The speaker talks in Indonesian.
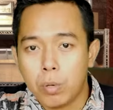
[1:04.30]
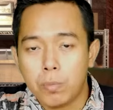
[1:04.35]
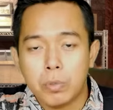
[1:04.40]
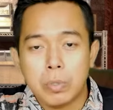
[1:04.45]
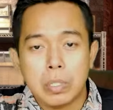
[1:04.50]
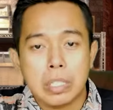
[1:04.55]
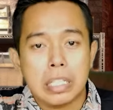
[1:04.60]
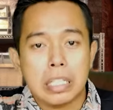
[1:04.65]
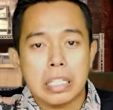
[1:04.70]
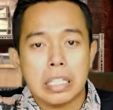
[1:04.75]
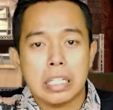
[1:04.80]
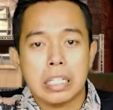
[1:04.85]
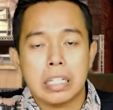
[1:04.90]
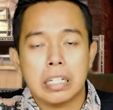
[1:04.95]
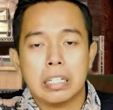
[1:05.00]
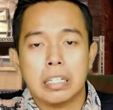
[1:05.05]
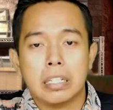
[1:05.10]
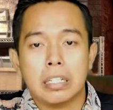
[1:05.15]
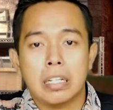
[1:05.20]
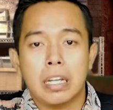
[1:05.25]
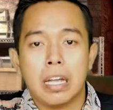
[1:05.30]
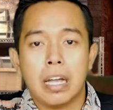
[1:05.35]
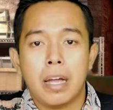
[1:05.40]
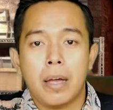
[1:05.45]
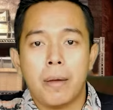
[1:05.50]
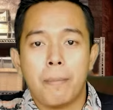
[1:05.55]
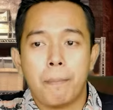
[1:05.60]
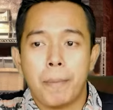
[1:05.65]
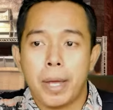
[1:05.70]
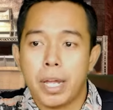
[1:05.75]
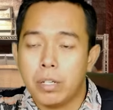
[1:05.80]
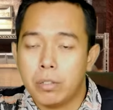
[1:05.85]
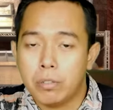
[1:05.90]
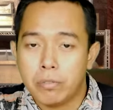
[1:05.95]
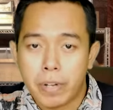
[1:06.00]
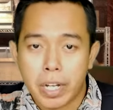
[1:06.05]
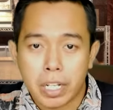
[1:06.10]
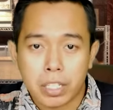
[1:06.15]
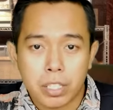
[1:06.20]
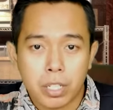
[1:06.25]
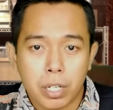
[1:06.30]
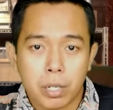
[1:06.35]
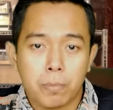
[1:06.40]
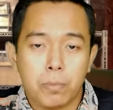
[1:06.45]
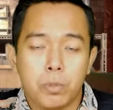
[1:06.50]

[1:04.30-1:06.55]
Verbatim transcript: mungkin ya, manufacturer